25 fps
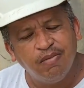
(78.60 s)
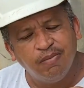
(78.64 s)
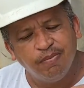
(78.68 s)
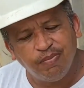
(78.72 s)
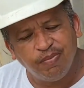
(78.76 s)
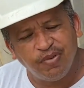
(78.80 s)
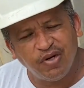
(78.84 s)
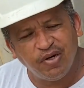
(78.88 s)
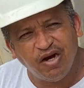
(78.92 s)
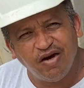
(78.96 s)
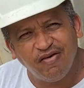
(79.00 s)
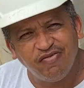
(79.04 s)

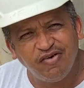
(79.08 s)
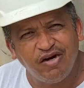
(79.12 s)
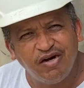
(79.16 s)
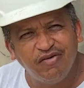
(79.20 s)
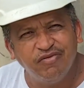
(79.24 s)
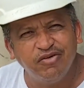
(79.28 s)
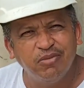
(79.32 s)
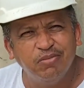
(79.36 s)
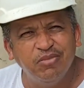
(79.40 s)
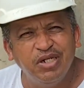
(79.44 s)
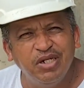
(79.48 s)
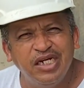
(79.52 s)

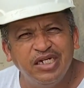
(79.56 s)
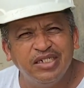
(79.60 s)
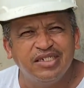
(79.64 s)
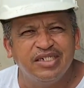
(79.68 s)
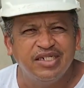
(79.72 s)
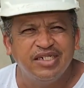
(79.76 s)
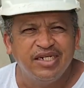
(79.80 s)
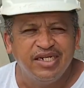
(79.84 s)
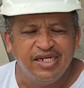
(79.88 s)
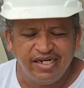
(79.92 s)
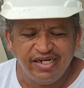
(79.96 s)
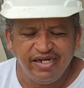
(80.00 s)

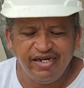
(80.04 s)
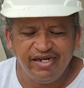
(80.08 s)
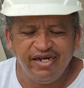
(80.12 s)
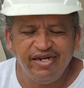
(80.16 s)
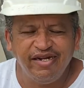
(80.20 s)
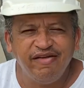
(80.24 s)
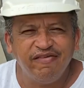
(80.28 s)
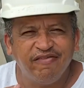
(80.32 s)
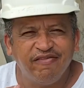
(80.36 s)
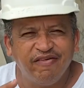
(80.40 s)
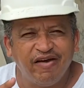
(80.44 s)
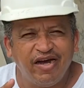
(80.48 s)
provavelmente
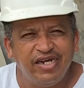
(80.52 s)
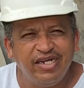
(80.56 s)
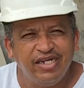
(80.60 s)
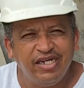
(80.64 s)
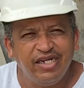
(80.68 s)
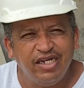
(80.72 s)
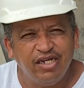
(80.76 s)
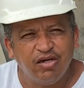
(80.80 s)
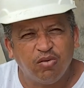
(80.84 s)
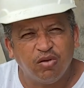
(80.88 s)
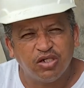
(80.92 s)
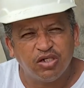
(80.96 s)
ele vai
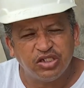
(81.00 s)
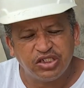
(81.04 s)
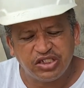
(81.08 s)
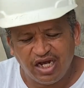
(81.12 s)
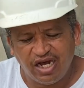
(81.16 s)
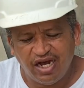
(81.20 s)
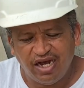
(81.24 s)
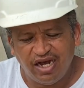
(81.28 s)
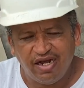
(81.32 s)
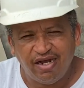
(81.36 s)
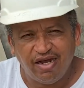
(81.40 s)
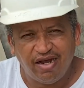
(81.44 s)

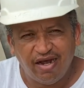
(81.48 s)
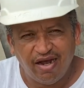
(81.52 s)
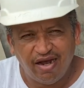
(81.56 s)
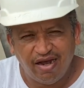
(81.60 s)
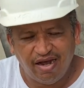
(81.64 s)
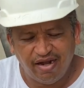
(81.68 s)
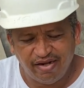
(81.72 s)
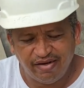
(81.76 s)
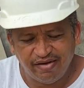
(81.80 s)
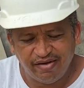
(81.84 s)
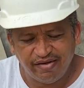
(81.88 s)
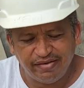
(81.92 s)
encostar
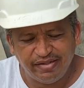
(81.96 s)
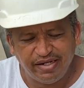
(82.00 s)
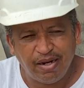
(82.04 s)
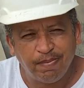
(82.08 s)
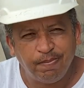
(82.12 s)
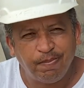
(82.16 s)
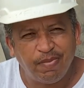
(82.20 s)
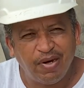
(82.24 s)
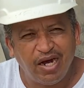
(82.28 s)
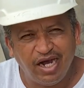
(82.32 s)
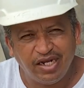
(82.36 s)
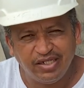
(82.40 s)
na
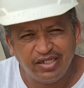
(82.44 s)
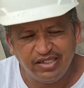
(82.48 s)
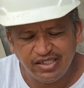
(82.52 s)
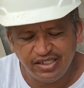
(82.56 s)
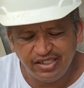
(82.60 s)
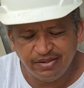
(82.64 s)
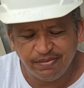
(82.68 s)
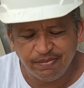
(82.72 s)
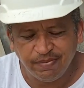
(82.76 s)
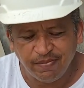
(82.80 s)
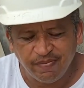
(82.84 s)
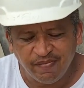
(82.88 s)

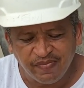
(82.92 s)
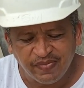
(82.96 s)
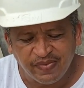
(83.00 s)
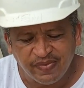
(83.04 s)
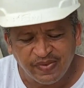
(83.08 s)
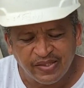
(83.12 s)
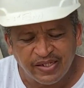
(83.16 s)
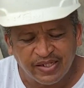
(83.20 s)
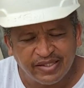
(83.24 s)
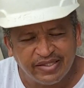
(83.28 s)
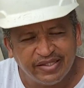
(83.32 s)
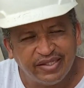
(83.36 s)
parte
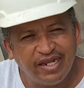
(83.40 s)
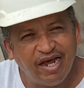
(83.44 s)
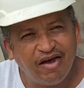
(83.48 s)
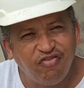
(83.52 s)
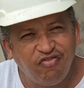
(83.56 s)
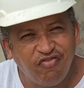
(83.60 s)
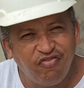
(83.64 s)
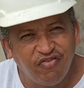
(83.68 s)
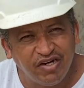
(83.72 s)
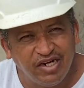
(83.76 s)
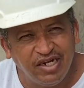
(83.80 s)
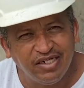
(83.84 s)
da
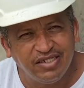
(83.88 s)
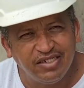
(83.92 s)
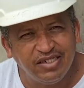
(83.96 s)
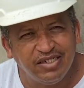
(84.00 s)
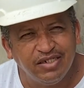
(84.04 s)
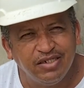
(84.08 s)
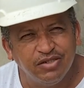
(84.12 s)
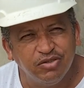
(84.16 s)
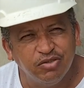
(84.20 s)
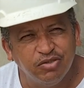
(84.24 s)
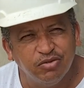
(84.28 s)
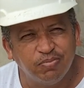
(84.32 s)
frente
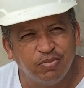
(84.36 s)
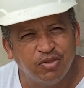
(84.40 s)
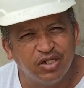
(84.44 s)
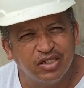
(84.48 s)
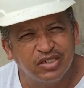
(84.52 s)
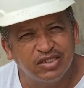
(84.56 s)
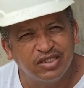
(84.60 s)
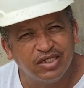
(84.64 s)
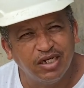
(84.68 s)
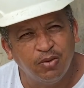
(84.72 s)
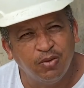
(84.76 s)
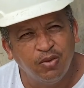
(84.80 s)
do
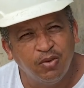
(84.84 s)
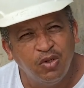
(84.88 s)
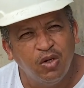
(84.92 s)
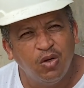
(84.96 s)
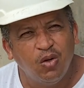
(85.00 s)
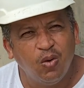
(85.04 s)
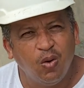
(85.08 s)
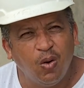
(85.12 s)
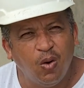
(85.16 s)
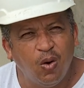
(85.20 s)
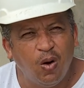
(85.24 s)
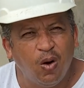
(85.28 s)
portão
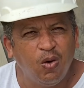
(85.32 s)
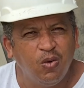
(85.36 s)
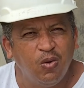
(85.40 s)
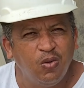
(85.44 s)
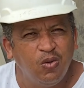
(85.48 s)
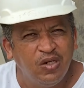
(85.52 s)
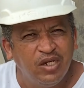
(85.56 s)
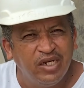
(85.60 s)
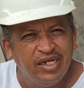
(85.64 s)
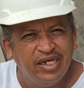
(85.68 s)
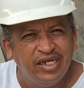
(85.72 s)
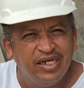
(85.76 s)

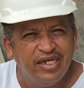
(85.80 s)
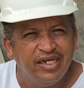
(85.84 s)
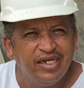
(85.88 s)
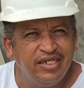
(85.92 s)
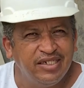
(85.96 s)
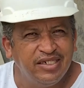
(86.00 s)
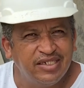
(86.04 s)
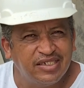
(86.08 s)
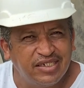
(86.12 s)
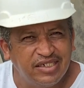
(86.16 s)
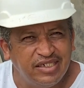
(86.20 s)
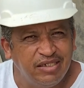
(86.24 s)
ou
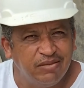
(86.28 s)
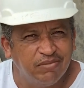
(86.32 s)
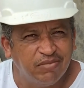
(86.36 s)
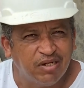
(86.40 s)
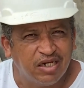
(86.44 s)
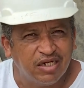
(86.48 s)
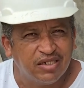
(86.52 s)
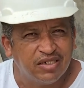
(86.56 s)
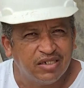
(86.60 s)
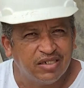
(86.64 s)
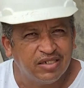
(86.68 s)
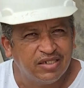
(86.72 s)
em
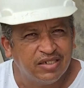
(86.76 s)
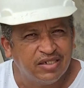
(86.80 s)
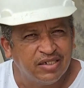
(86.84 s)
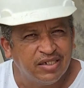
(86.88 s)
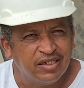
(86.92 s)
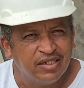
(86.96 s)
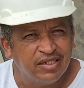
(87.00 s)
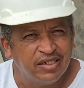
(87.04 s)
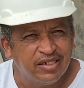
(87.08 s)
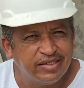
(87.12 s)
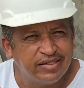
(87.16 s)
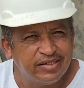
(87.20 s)
cima,
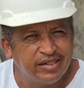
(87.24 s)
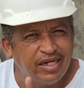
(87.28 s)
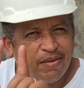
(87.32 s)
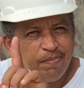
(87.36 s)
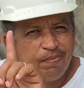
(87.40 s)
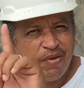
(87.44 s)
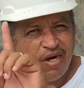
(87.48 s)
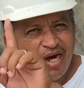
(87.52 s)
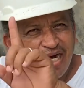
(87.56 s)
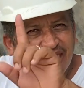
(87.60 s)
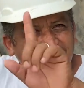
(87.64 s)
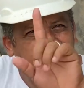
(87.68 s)
na
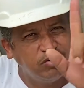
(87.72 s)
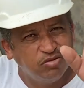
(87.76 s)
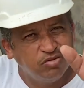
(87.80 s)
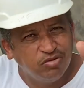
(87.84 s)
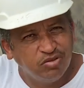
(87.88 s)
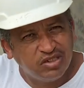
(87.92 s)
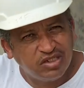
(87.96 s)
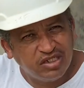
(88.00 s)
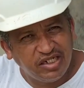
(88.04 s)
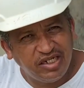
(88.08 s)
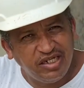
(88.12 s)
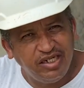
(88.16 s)
parte do
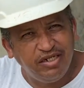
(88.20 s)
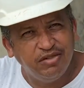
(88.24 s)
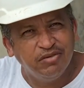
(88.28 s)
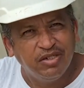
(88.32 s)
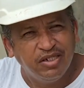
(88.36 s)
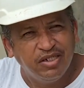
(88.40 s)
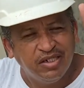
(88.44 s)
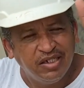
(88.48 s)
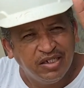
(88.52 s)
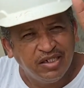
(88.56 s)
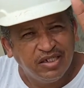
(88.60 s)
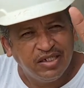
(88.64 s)
trilho
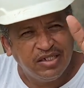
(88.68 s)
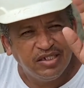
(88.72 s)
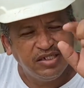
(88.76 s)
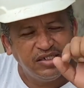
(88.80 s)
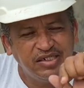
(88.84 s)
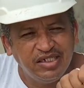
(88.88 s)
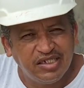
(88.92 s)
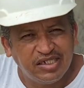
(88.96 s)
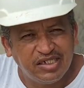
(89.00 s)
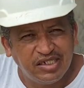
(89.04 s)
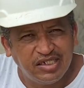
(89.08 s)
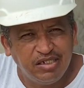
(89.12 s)

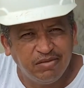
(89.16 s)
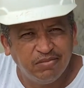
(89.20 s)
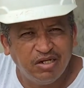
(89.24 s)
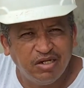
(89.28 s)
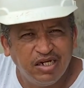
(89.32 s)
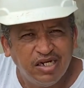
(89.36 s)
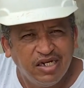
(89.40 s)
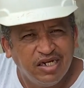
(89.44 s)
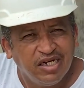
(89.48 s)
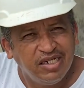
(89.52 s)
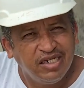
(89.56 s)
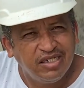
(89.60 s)
de
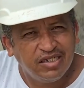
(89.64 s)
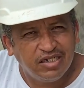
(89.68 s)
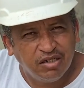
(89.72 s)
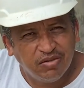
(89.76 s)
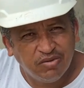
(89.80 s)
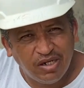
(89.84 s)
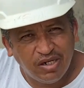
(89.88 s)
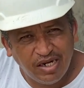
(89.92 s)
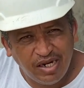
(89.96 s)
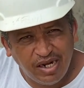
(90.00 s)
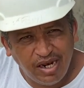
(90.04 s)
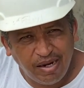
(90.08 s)
cima.
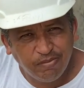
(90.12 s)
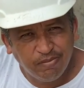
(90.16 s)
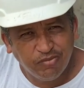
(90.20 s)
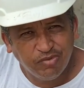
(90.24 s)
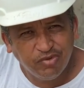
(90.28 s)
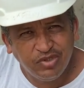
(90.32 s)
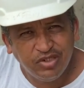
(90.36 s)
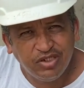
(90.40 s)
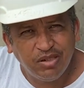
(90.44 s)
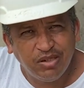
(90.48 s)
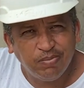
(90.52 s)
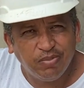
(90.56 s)
Então é
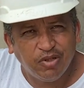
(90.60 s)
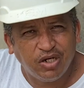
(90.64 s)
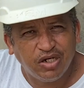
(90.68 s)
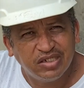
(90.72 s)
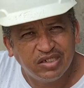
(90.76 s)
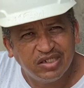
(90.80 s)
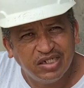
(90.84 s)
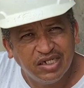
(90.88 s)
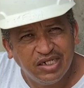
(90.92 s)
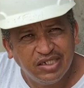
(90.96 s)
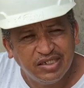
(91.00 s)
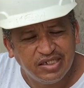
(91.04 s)
muito
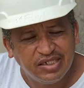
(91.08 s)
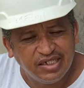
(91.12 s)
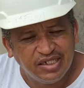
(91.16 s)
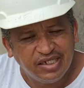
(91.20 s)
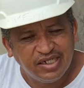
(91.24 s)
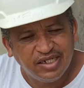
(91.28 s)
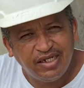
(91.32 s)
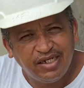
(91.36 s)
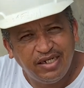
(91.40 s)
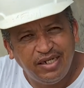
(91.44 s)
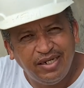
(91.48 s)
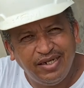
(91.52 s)
importante
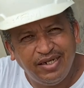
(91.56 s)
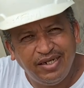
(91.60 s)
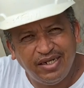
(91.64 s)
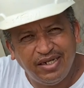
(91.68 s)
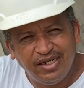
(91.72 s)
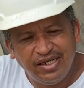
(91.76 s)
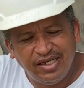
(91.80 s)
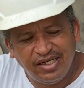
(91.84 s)
que